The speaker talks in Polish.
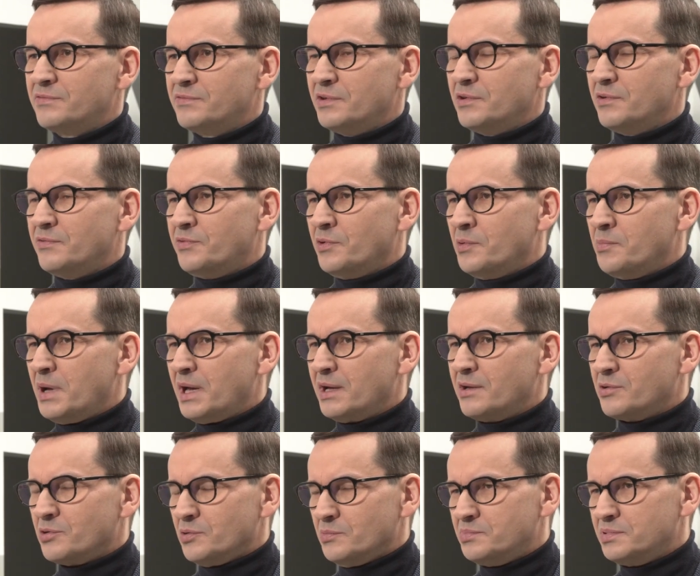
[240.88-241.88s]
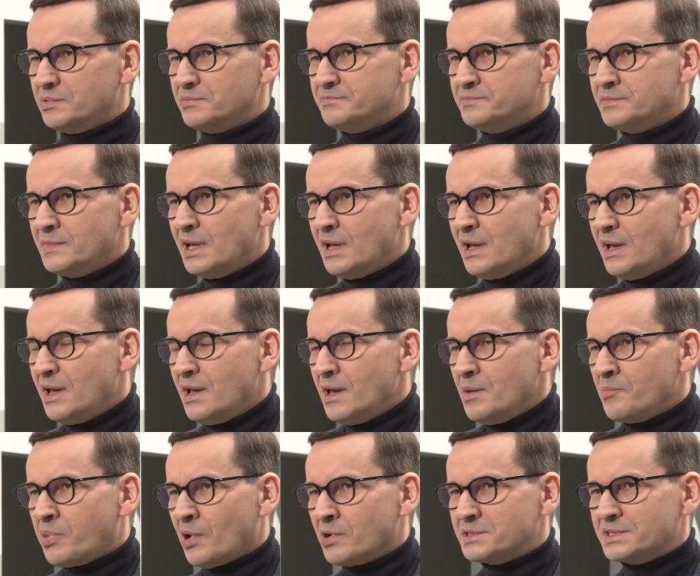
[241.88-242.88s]
w WB Group.
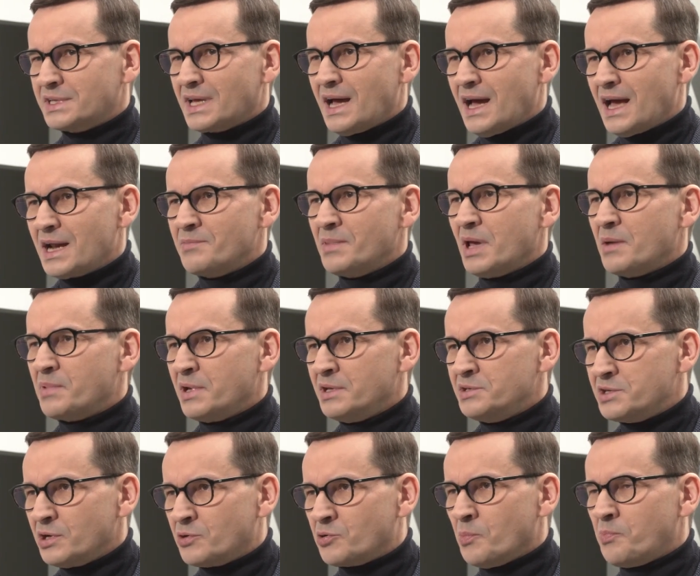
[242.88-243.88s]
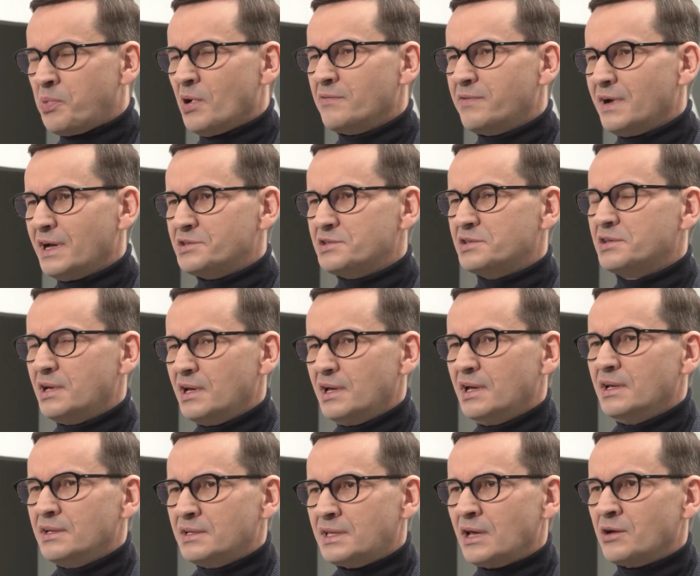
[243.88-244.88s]
Polska armia będzie kupować
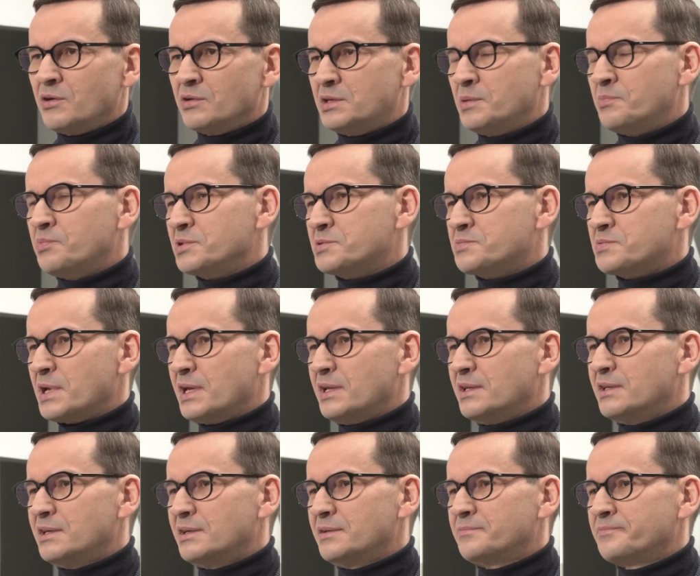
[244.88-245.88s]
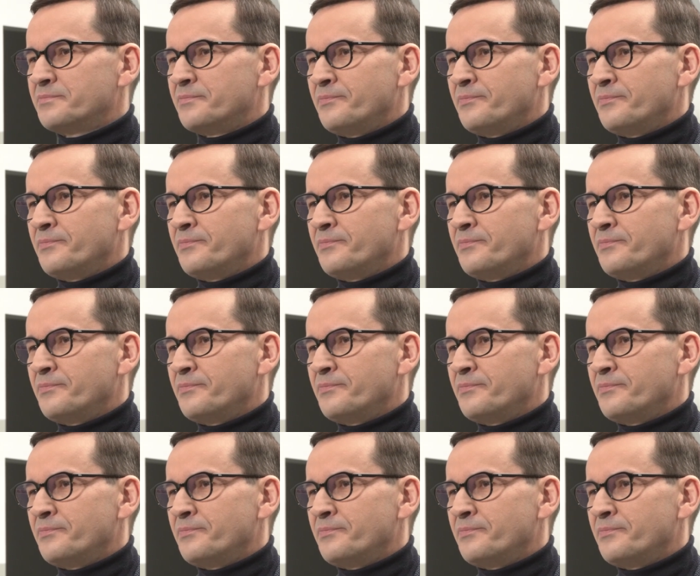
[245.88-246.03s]
tego typu sprzęty.